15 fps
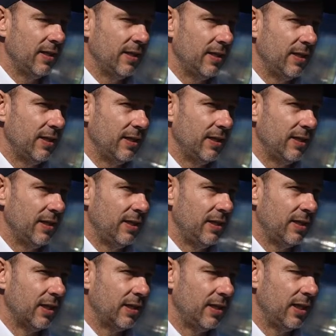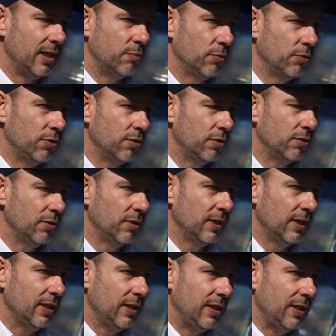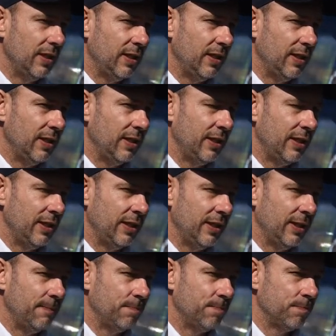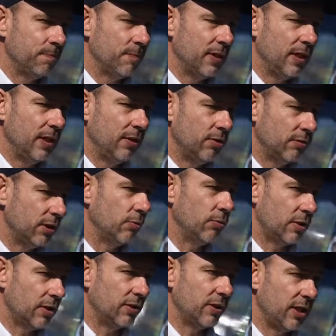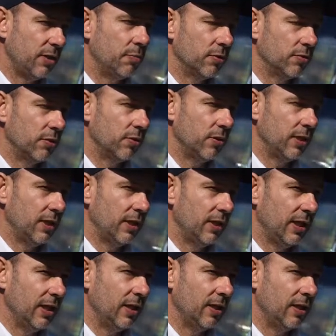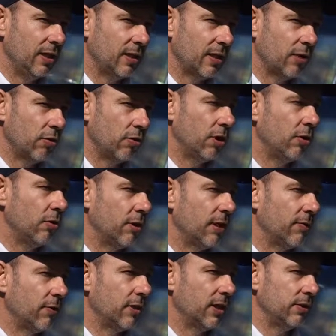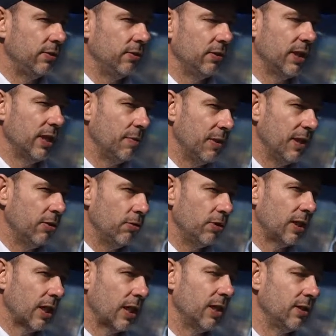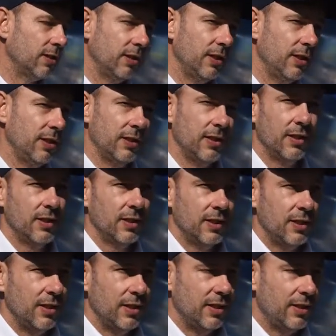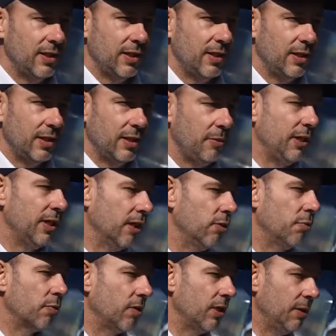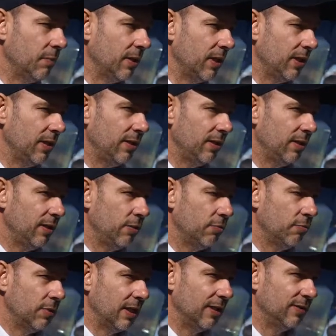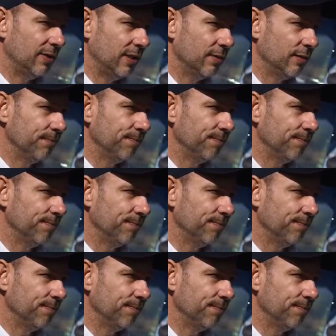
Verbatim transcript: eh, castiga mucho y, entonces nuestros equipos son, este, tienen este rodado de alta flotación que además de no enterrarse este, evitan los problemas de, un balancín.